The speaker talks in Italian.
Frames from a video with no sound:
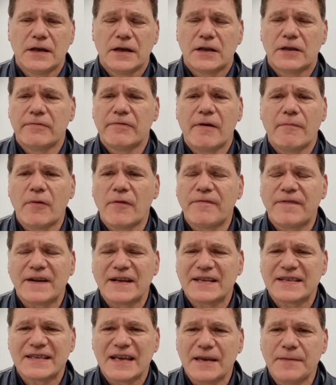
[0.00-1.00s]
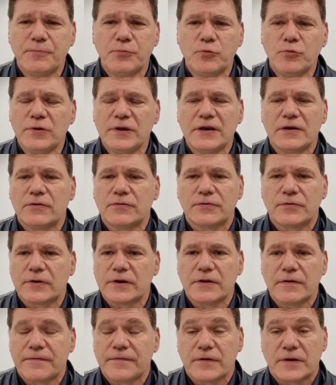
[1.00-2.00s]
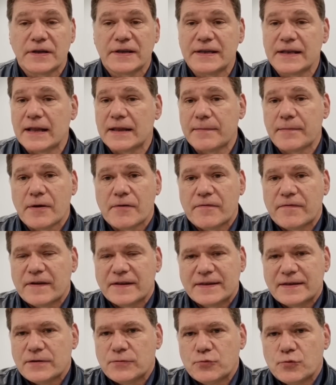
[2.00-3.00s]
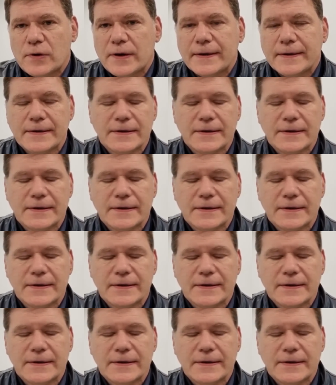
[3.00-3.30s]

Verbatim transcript: Dovevamo fare 6 punti con Torino e Fiorentina, ne abbiamo fatti 2.